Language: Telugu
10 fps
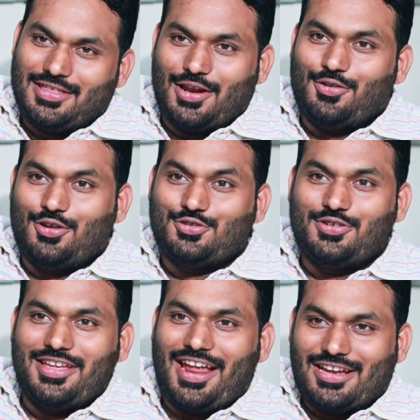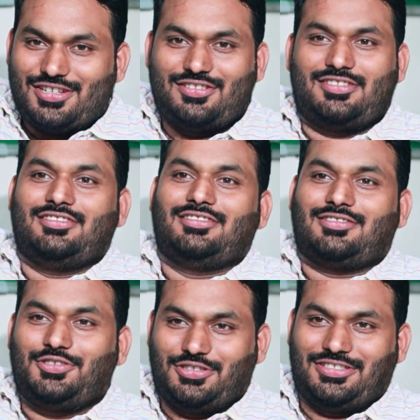తెలుగులో జూనియర్ యాక్షన్స్
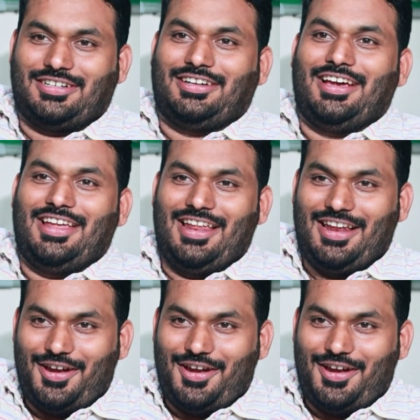కొంచెం స్ట్రిక్ట్గా ఇలా